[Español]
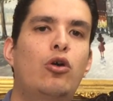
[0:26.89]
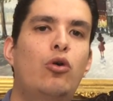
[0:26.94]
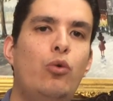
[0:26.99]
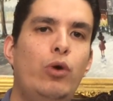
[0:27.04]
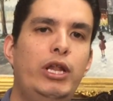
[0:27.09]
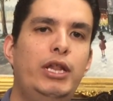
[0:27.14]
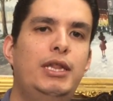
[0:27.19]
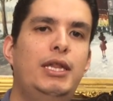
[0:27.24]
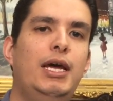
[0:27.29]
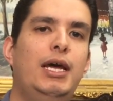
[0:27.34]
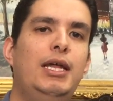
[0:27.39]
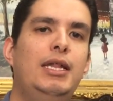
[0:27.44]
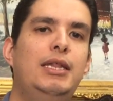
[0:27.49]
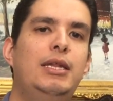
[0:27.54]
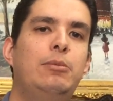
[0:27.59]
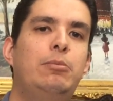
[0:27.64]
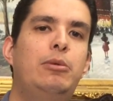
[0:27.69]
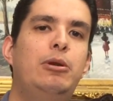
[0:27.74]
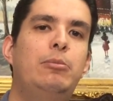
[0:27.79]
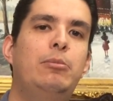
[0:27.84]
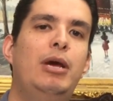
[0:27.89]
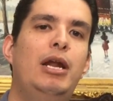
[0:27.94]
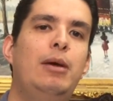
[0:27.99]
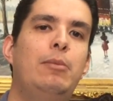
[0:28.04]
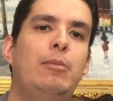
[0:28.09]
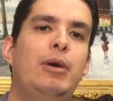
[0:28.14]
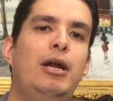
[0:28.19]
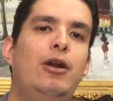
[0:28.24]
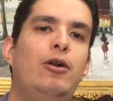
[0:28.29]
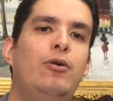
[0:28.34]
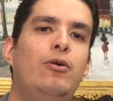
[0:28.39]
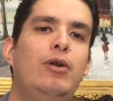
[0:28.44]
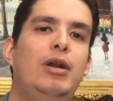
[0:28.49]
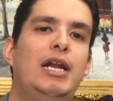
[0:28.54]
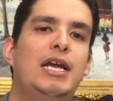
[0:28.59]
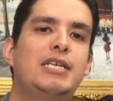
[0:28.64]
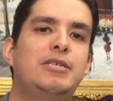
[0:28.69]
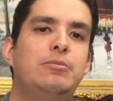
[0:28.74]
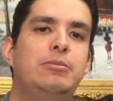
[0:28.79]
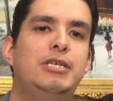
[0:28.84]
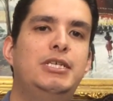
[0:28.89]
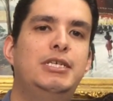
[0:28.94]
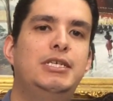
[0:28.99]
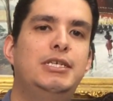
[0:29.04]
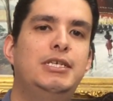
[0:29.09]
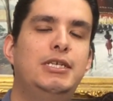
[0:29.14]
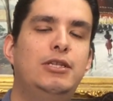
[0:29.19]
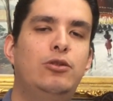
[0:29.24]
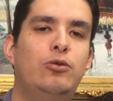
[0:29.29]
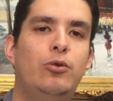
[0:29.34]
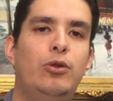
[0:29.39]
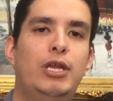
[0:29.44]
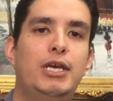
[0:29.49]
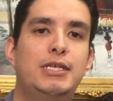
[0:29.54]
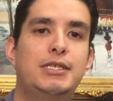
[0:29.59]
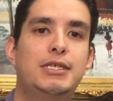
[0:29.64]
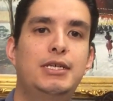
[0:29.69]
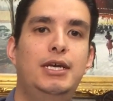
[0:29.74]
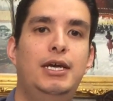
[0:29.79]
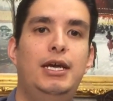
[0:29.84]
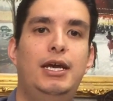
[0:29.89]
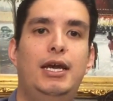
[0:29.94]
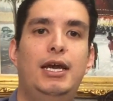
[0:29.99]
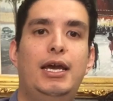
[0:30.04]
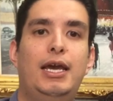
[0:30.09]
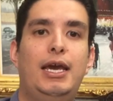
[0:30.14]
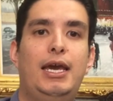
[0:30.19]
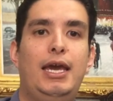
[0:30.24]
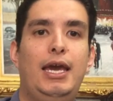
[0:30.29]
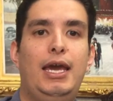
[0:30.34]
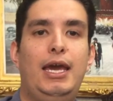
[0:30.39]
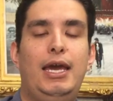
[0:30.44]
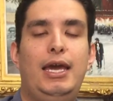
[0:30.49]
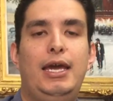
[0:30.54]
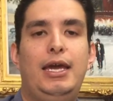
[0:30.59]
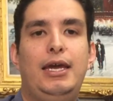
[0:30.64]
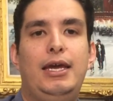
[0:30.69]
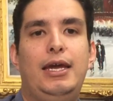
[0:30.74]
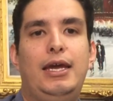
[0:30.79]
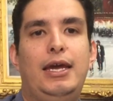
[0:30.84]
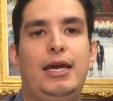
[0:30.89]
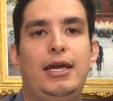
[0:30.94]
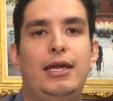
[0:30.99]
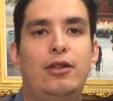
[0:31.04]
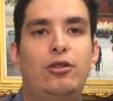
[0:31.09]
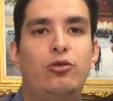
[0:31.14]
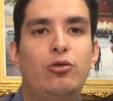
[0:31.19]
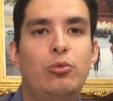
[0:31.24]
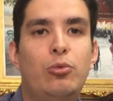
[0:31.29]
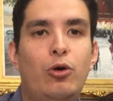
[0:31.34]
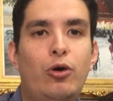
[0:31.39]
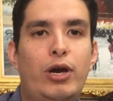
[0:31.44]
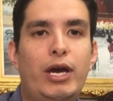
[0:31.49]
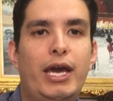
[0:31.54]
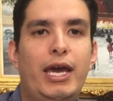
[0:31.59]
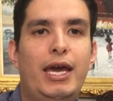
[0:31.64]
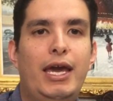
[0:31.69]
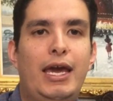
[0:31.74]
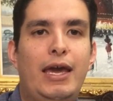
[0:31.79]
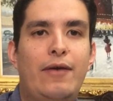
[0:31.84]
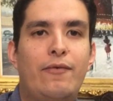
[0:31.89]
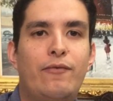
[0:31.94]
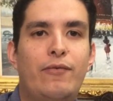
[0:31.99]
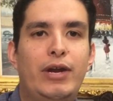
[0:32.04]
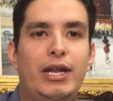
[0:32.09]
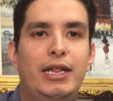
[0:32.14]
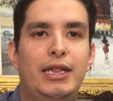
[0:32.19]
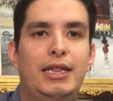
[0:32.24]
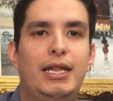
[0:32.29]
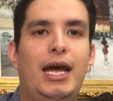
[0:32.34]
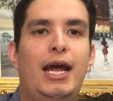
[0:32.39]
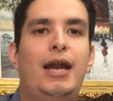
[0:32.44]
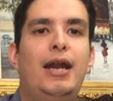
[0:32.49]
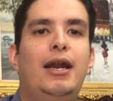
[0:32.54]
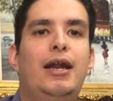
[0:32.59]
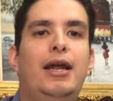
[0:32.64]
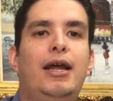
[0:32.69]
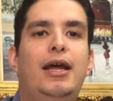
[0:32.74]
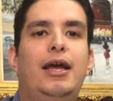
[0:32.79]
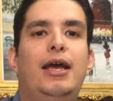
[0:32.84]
Cuenta de primera mano las vicisitudes que eh, tuvo que enfrentar